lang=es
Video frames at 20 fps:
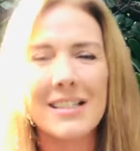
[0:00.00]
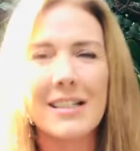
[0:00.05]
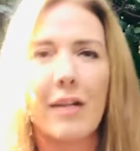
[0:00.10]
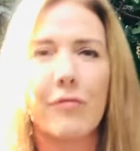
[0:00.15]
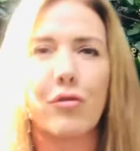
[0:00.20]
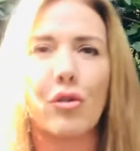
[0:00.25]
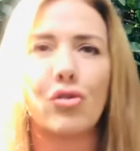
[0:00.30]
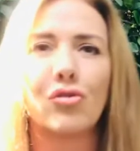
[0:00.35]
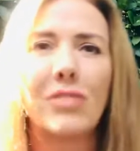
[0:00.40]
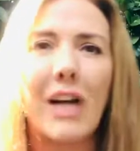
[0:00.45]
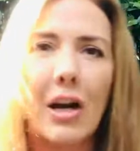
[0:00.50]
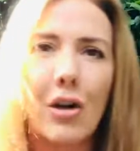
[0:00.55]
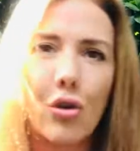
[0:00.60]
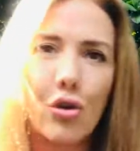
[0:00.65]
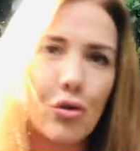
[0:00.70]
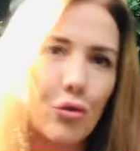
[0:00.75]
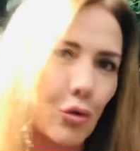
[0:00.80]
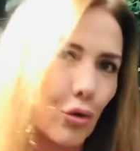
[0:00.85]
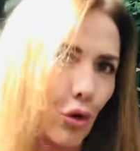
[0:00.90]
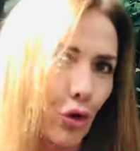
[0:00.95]
de afrontar
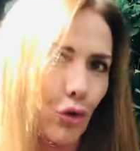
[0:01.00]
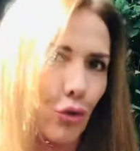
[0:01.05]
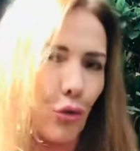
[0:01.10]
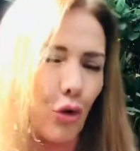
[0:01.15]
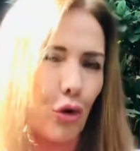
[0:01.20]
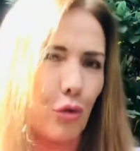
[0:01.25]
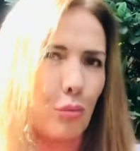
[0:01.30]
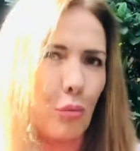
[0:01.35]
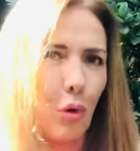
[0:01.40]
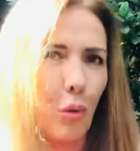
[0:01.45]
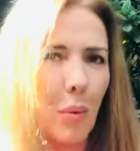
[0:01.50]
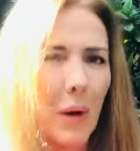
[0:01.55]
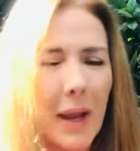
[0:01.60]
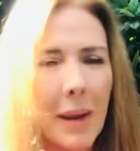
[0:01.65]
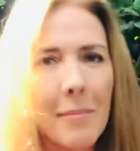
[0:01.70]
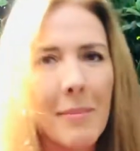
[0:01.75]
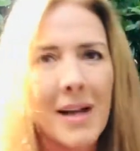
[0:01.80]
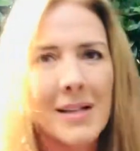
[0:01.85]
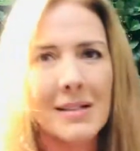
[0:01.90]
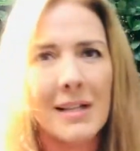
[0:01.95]
los,
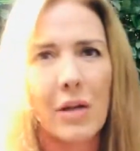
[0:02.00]
problemas,